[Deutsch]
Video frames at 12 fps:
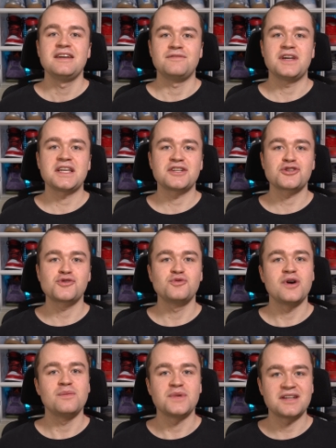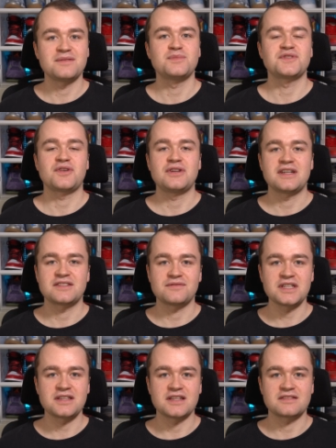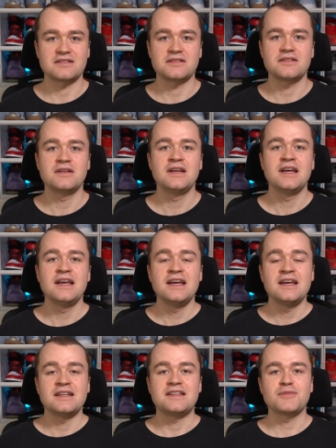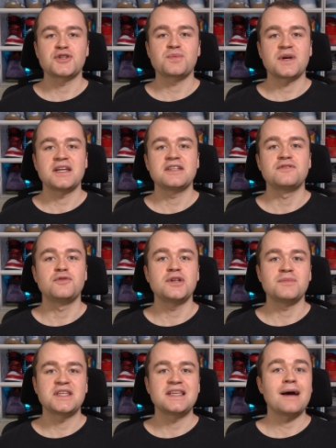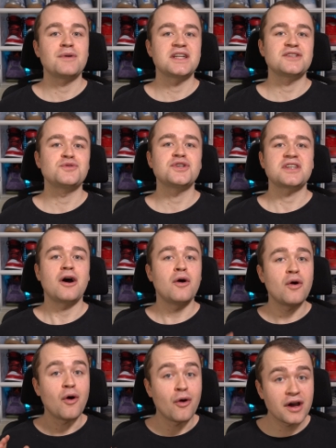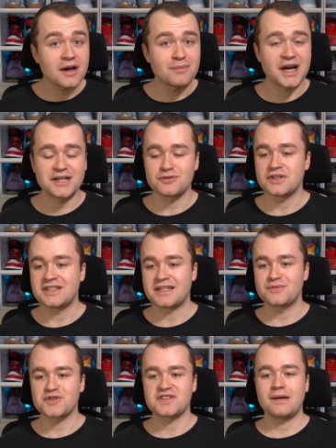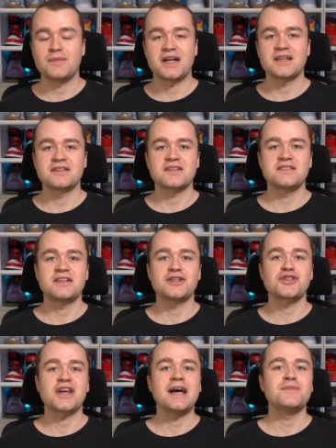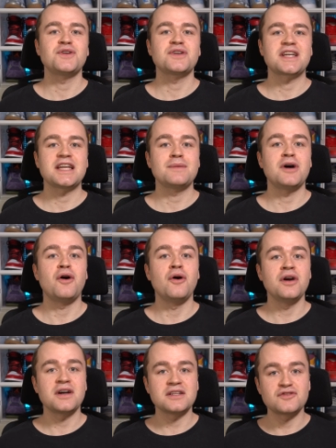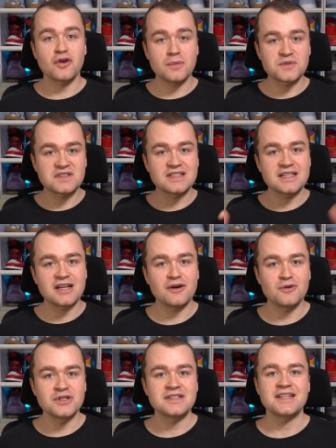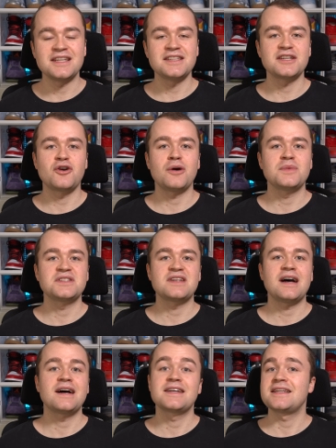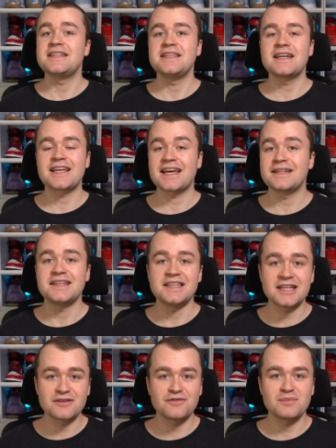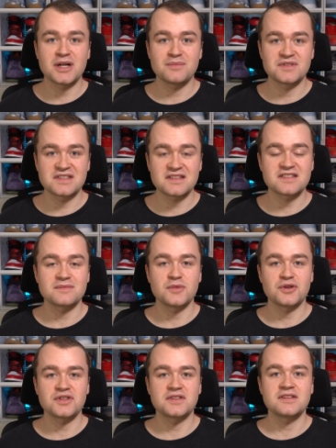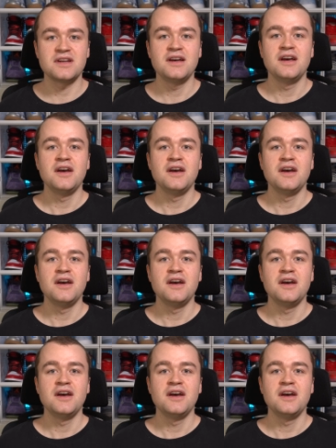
welche Schuhe mir denn besonders wichtig sind. Dementsprechend würde mich hier aber natürlich auch eure Meinung in dem Zusammenhang interessieren. Schreibt mir doch gerne mal euren Top-Sneaker unten in die Kommentare, den ihr gerne irgendwann mal besitzen möchtet.